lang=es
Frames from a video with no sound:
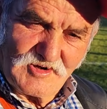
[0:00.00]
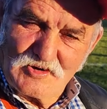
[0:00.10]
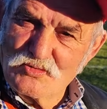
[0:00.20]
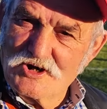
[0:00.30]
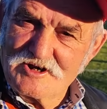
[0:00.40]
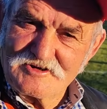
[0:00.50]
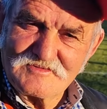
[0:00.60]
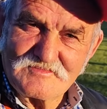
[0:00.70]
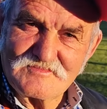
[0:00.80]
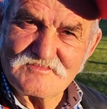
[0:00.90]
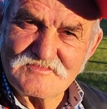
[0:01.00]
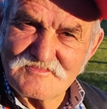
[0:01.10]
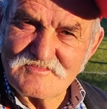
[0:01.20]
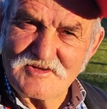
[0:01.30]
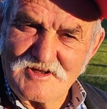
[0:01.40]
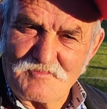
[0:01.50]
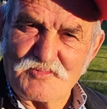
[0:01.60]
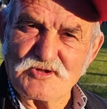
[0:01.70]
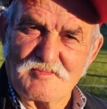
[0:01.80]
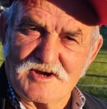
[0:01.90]
Regular. Han
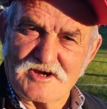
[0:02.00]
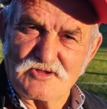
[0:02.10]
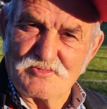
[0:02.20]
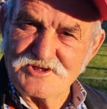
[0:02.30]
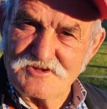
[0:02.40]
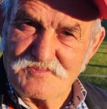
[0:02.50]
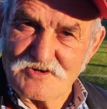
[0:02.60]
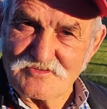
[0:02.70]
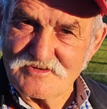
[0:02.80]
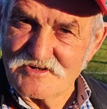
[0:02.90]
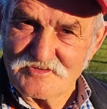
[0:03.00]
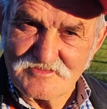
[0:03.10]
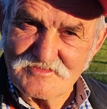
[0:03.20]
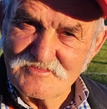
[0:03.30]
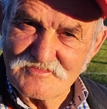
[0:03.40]
podido marcar dos veces, pero aunque no.